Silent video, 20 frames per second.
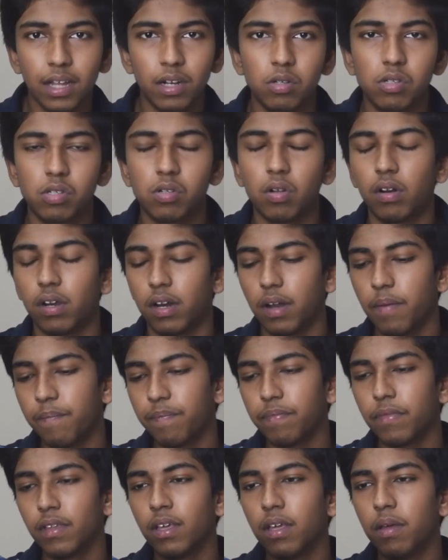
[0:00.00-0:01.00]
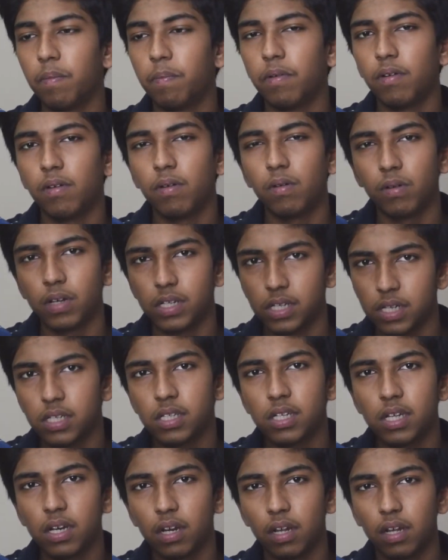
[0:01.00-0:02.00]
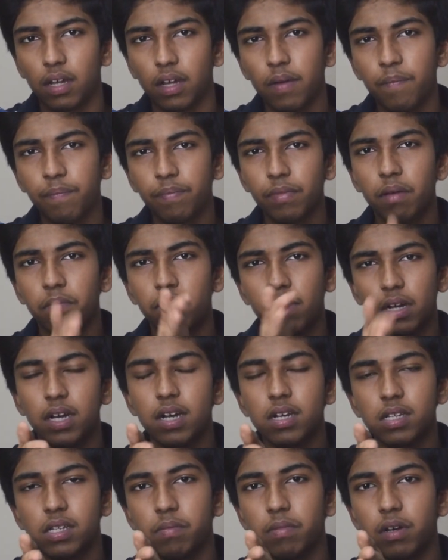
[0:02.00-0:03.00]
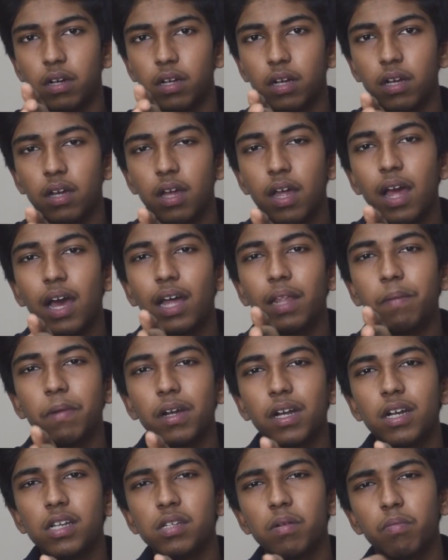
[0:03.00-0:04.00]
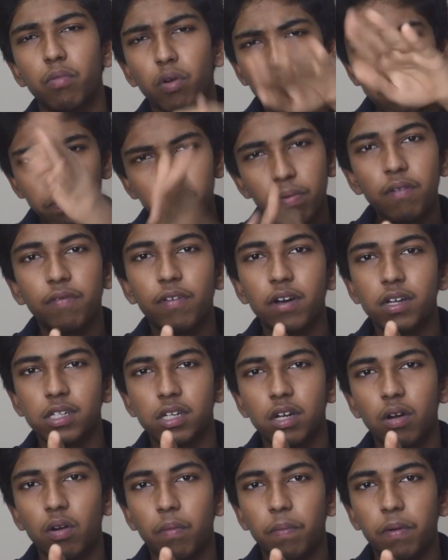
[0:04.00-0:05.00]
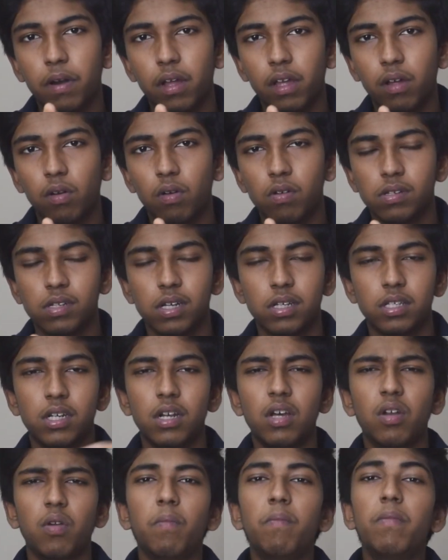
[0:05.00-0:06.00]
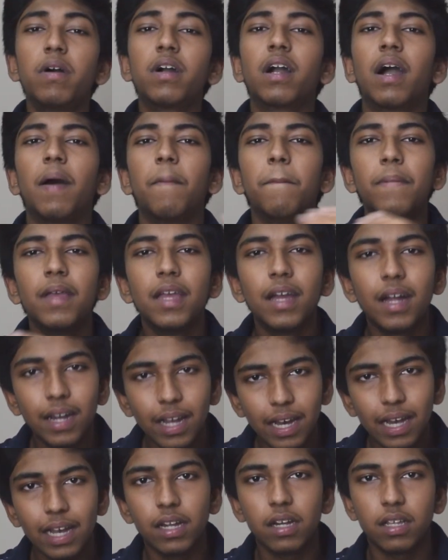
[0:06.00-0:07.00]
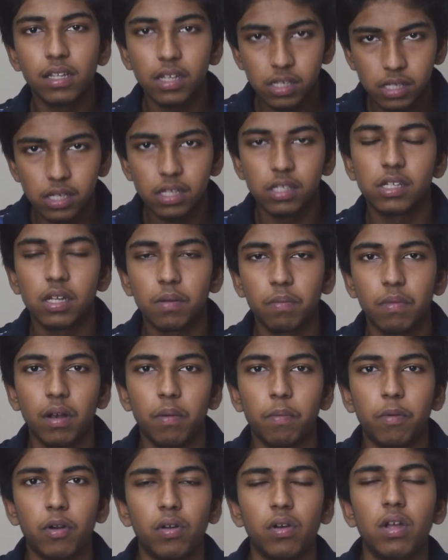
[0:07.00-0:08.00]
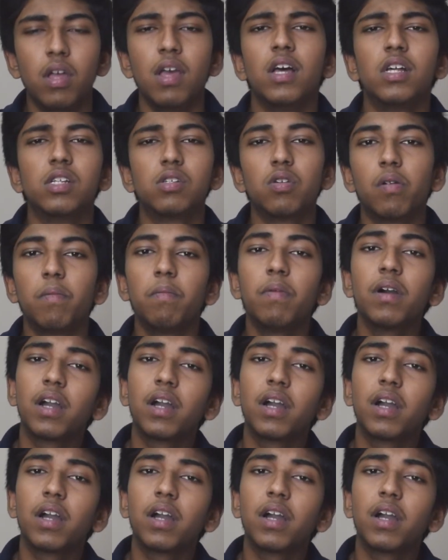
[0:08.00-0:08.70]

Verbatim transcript: ஏன்னு சொல்கிறேன் இப்போது உங்கள் சென்சர் இருக்குது மெக்கானிசம் இருக்குது அந்த மெக்கானிசம் ரொம்ப ஃபாஸ்ட்டாக ஓப்பன் ஆகி க்ளோஸ் ஆச்சுன்னா ரொம்ப கம்மியான லைட் தான் சென்சர் மேலே போடும் ஸோ ரொம்ப